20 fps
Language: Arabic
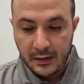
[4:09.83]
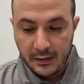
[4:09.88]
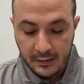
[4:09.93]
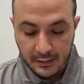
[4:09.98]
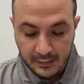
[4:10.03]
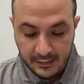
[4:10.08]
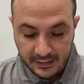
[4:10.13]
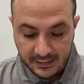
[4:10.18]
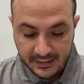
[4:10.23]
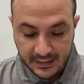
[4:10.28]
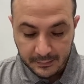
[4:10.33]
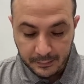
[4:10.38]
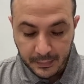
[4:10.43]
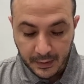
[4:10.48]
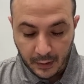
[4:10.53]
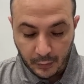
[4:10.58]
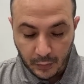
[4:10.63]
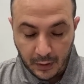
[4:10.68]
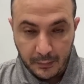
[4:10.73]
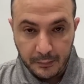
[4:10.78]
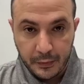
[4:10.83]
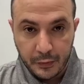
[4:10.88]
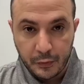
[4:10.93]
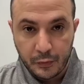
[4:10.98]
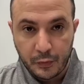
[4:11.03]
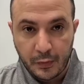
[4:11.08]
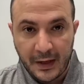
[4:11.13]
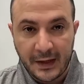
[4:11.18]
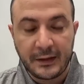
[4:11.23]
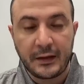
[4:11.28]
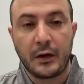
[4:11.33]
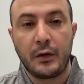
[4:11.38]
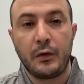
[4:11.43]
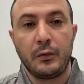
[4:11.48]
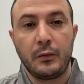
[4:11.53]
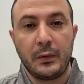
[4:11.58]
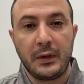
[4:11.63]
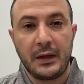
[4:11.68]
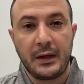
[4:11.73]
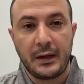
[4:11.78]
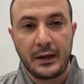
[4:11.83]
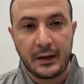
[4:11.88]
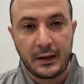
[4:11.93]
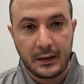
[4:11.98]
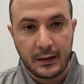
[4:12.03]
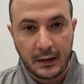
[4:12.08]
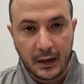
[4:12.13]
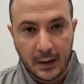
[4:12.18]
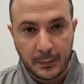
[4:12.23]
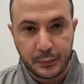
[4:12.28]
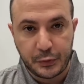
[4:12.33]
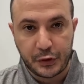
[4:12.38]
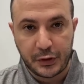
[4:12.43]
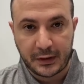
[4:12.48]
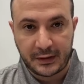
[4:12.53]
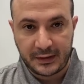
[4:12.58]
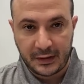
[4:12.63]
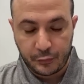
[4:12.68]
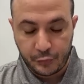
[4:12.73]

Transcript: آه، يتبعوه عم بيقولوا هيدا هو الأبجكت